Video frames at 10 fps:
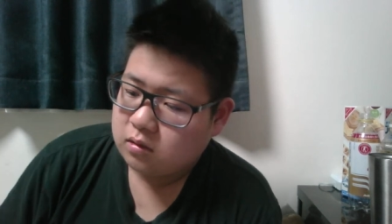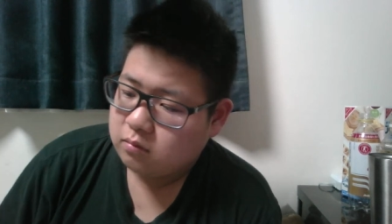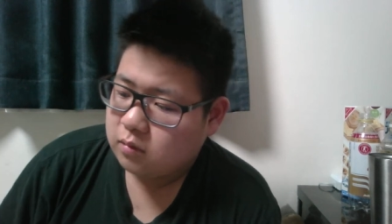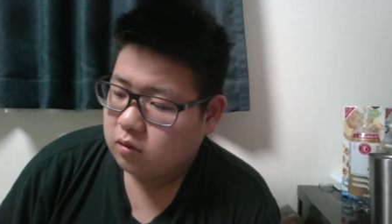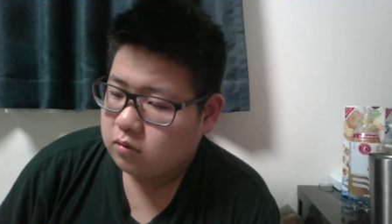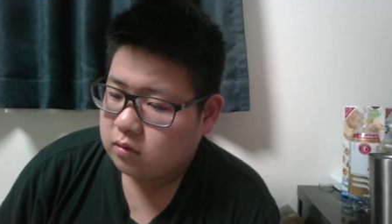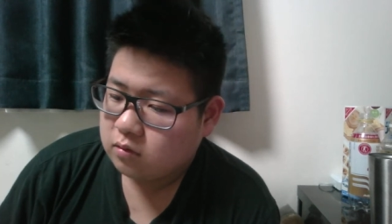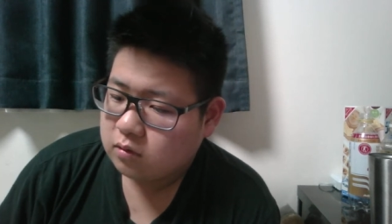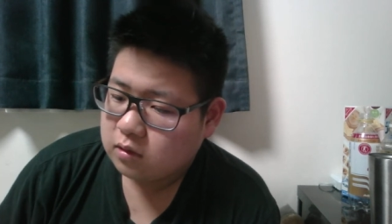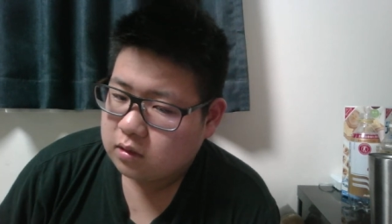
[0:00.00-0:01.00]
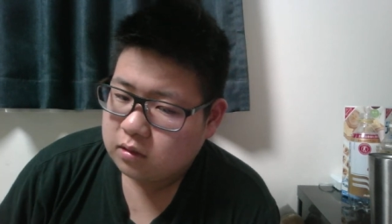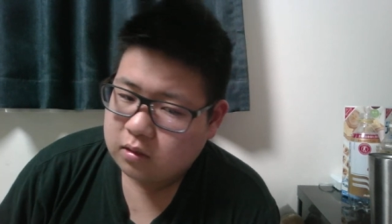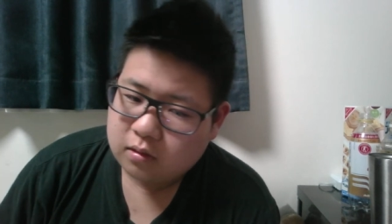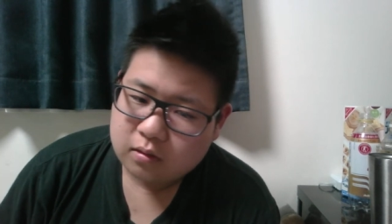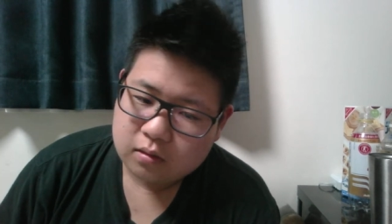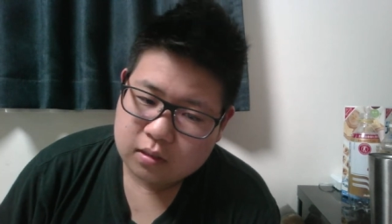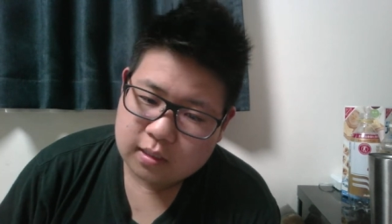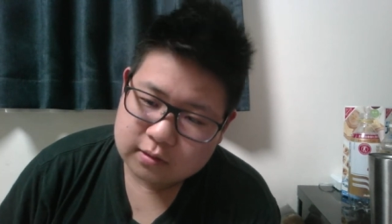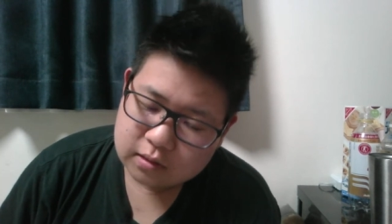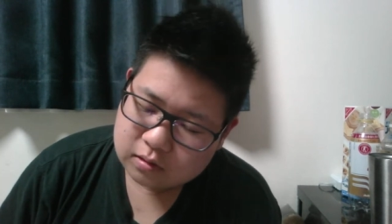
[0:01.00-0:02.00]
まあ俺はこれからね、
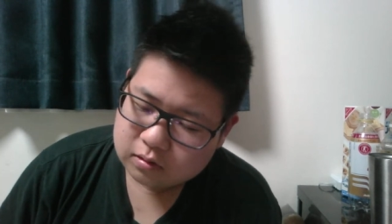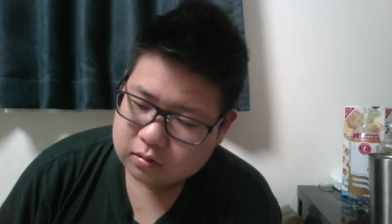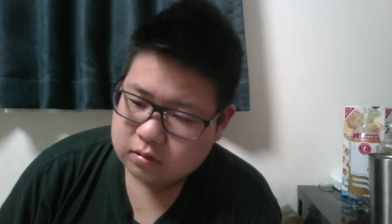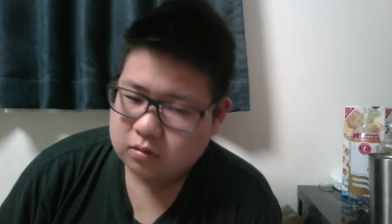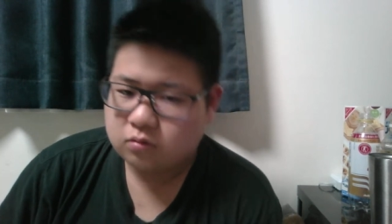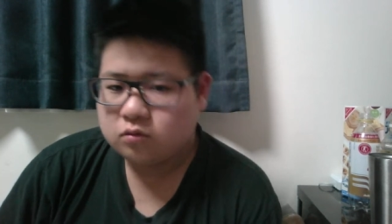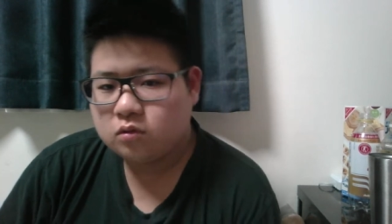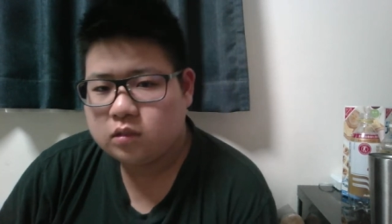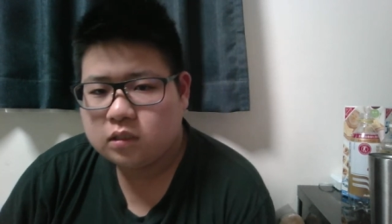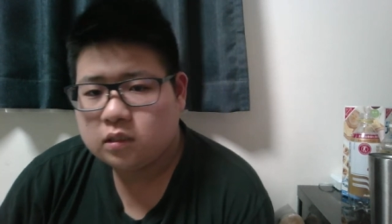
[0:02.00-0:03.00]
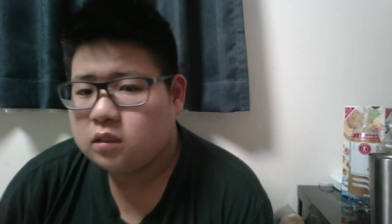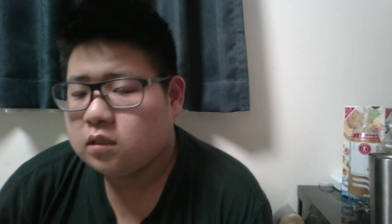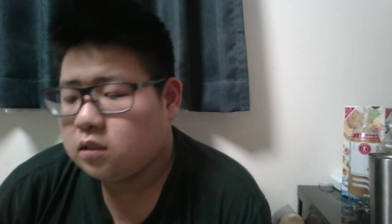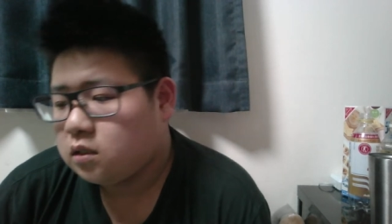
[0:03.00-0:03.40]
稼ぐっていうことより、